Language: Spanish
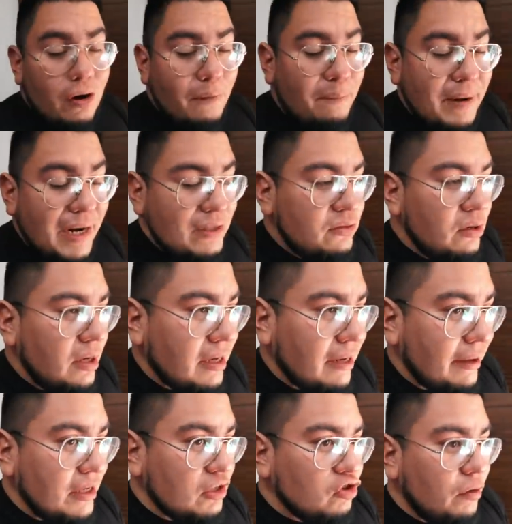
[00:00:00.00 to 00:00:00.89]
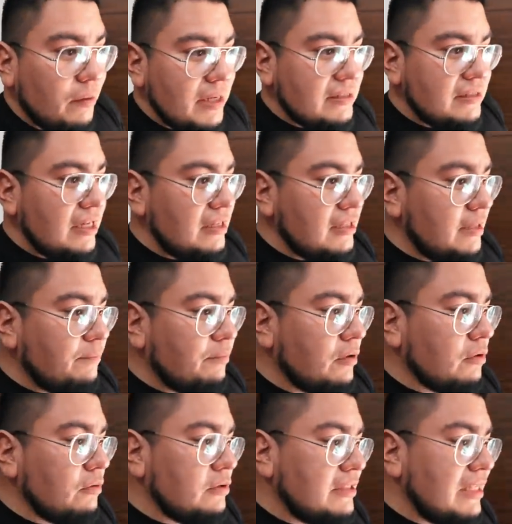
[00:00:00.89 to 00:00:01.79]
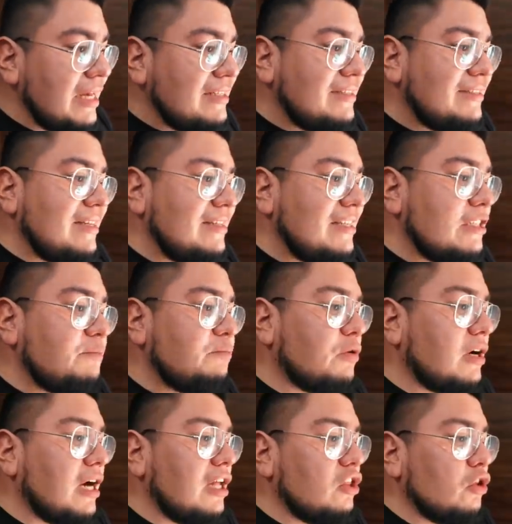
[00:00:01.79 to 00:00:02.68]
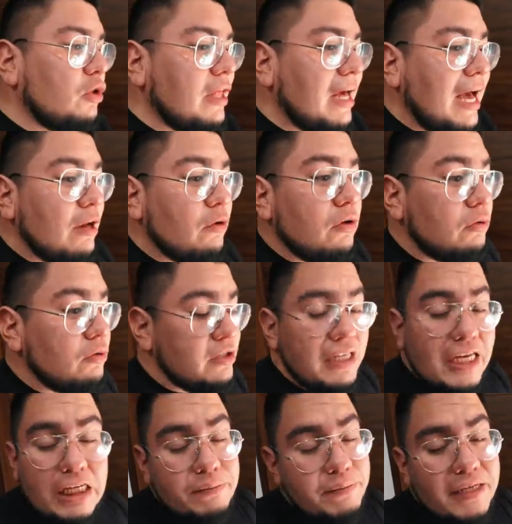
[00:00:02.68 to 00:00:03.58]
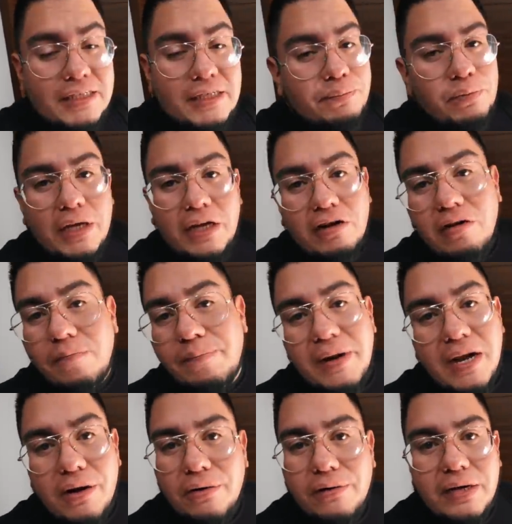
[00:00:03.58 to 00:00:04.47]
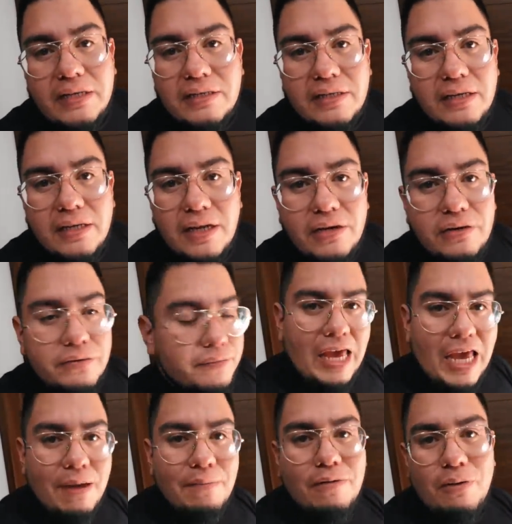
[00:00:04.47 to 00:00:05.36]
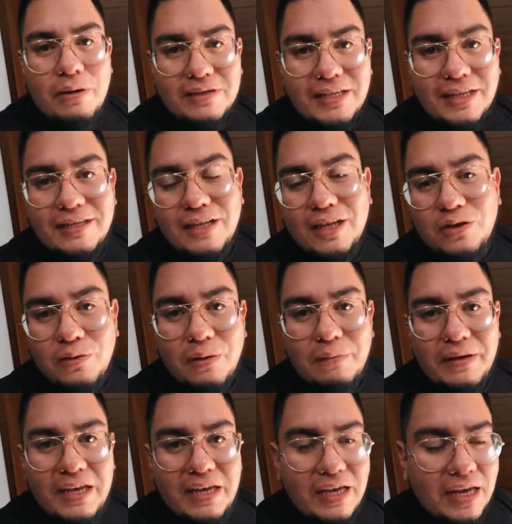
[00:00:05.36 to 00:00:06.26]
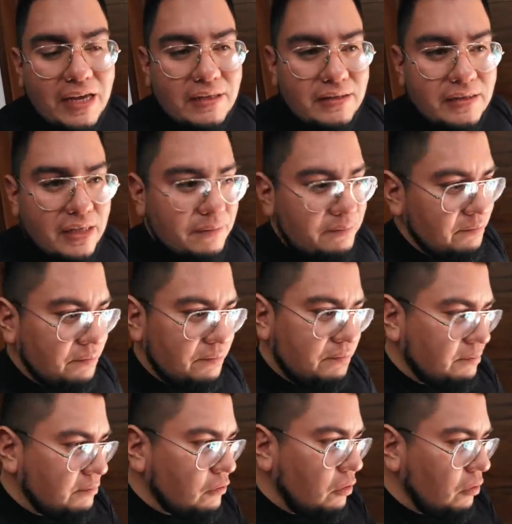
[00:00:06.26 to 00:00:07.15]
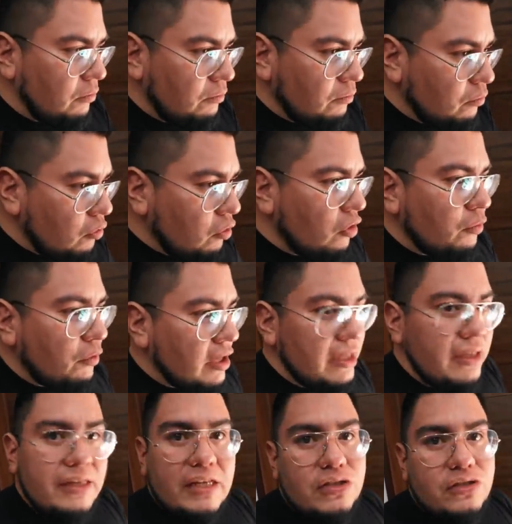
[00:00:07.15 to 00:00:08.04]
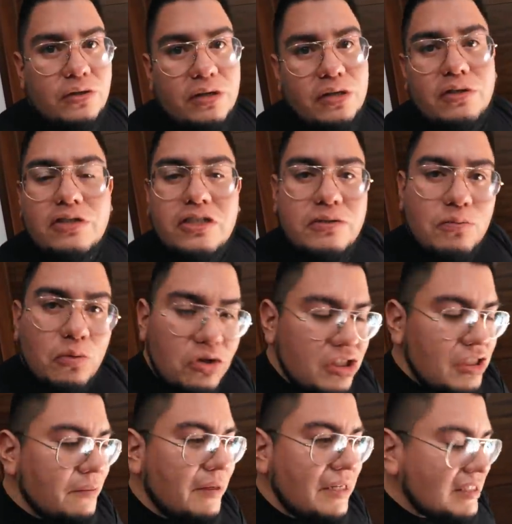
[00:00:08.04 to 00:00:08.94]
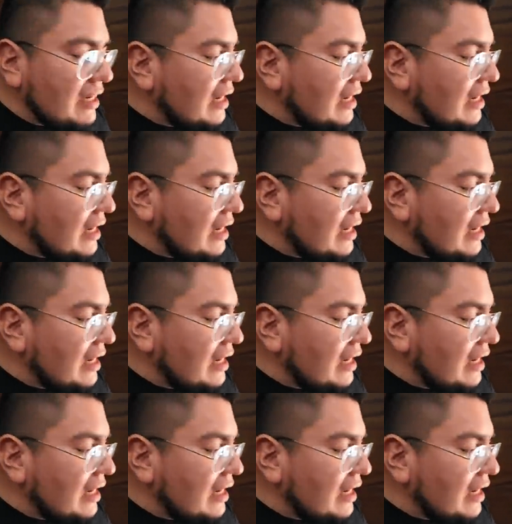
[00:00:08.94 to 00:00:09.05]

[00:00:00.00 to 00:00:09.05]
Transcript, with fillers: lo aprecio y le agradezco bastante porque ustedes están despojando de algo que ustedes bien se podían comprar con ese dinero y me lo están dando a mí, este, con muy buena intención. Entonces, muchísimas